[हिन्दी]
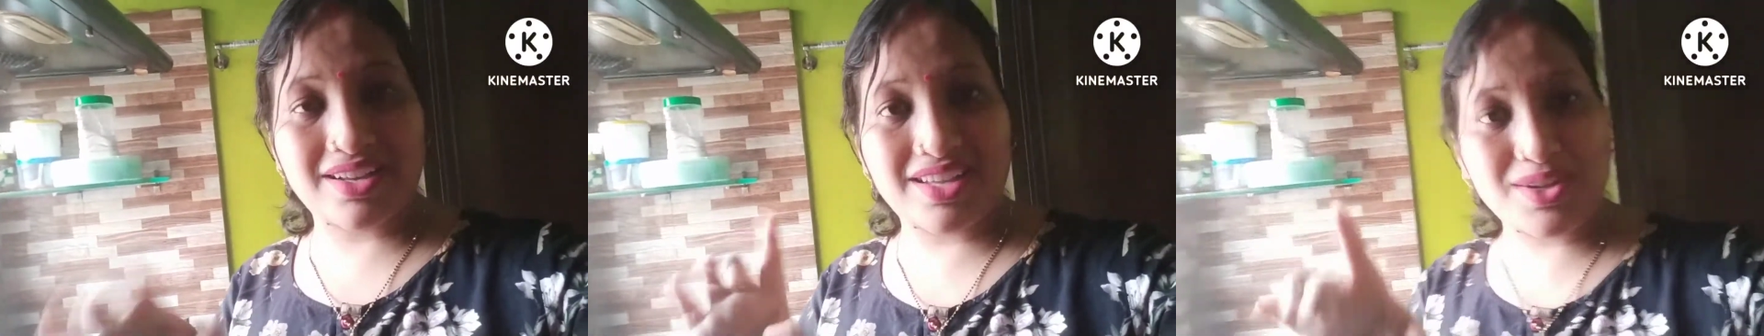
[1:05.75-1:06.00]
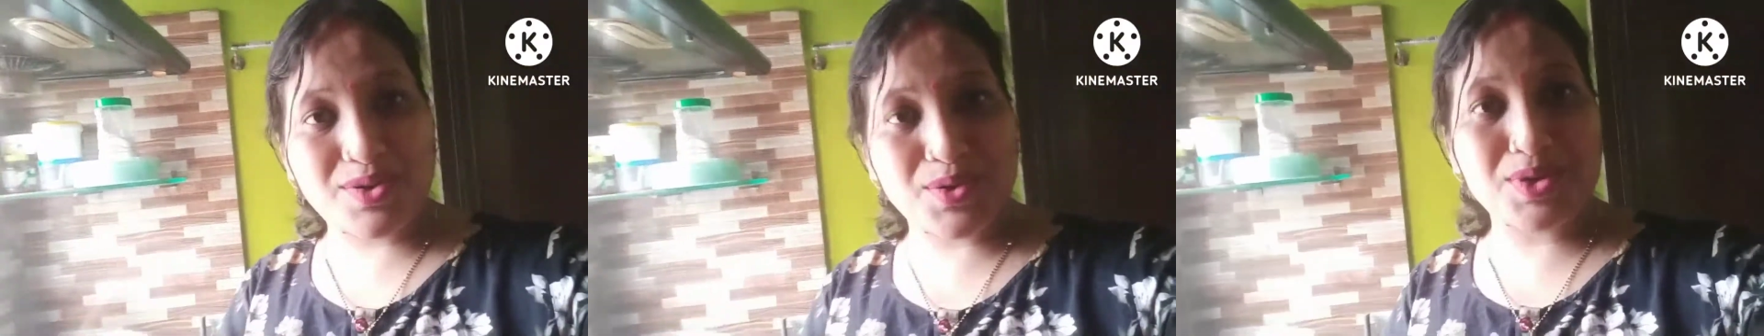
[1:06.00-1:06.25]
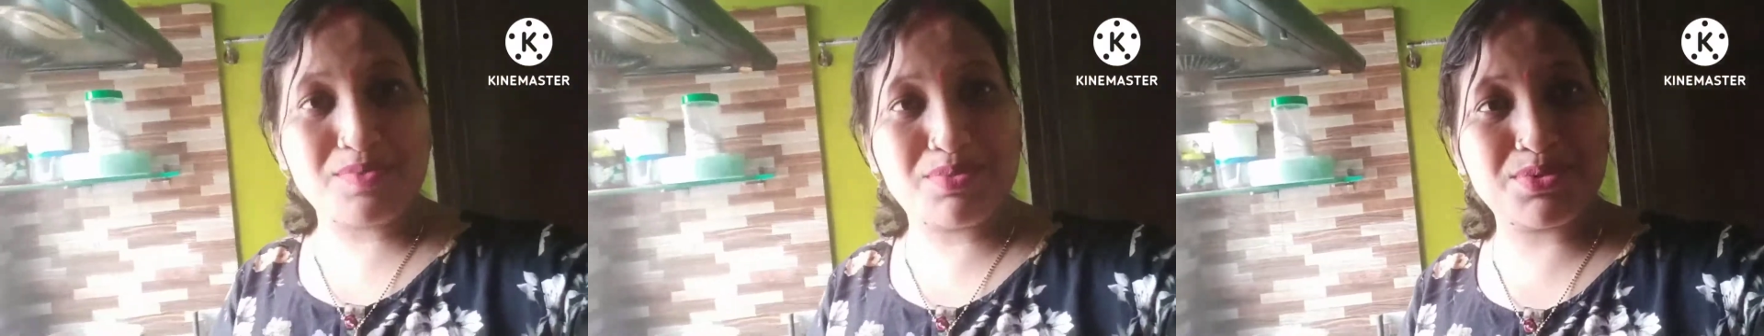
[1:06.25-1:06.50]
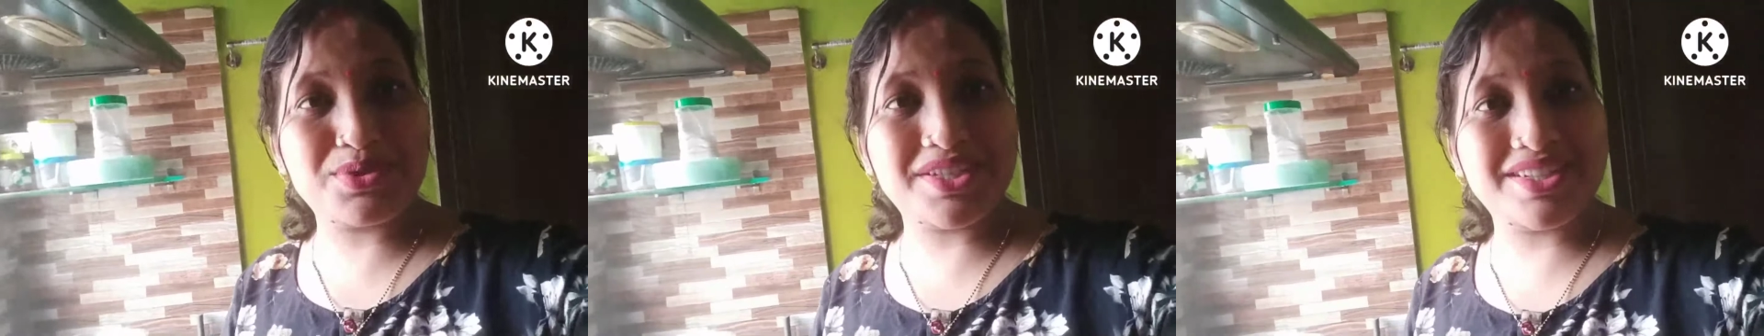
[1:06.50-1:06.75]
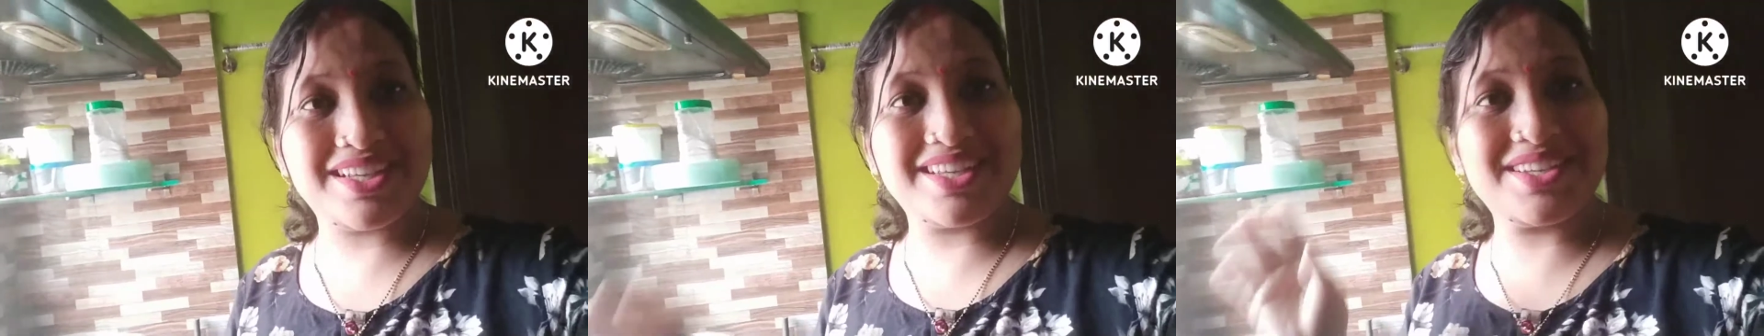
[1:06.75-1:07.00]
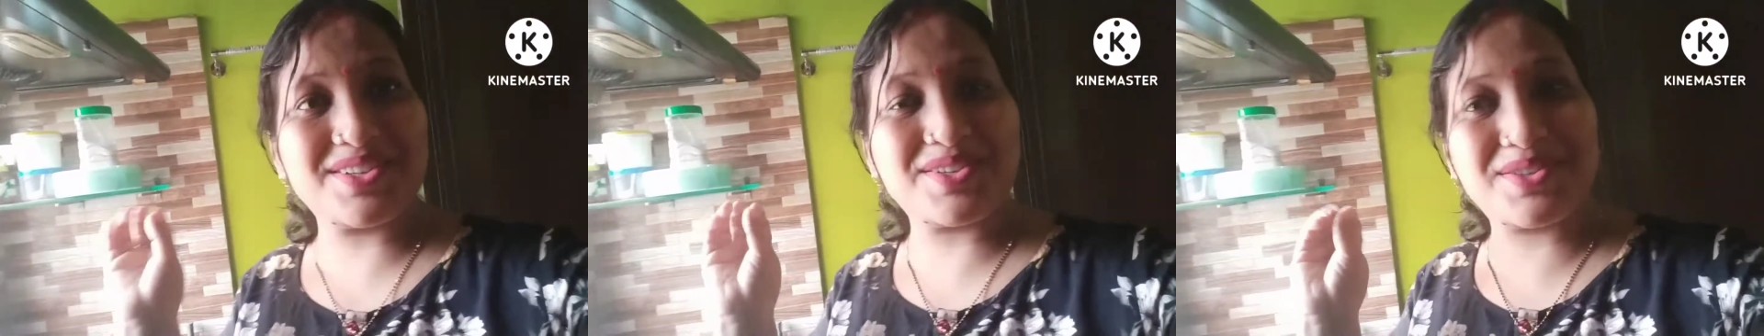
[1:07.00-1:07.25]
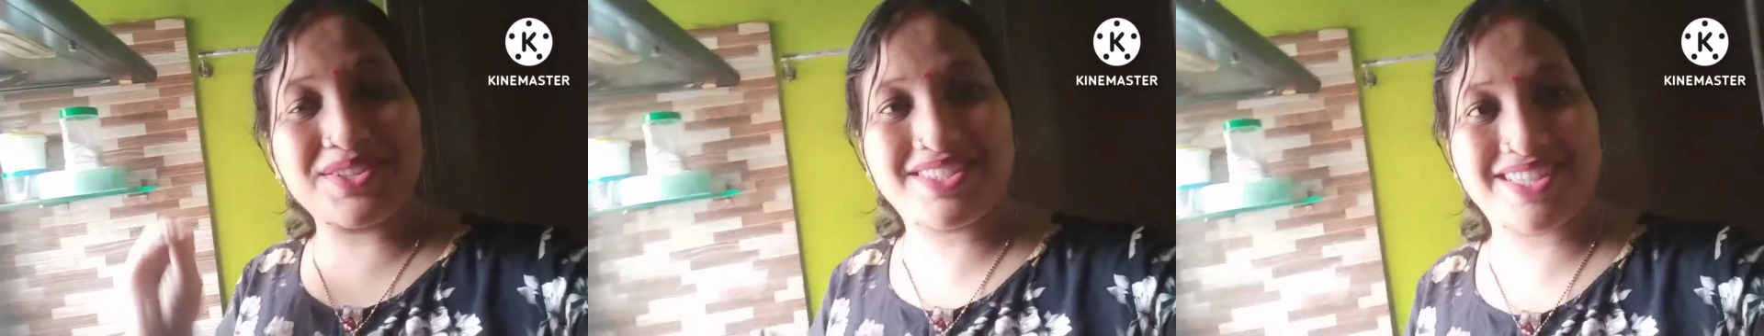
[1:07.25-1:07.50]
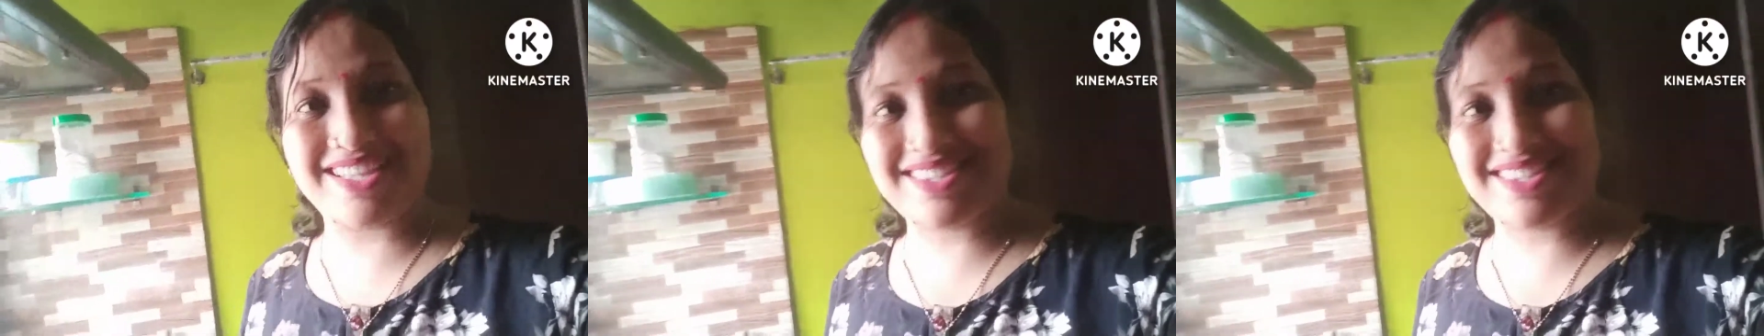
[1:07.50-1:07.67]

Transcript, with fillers: पूड़ी नहीं कुछ ऐसा नहीं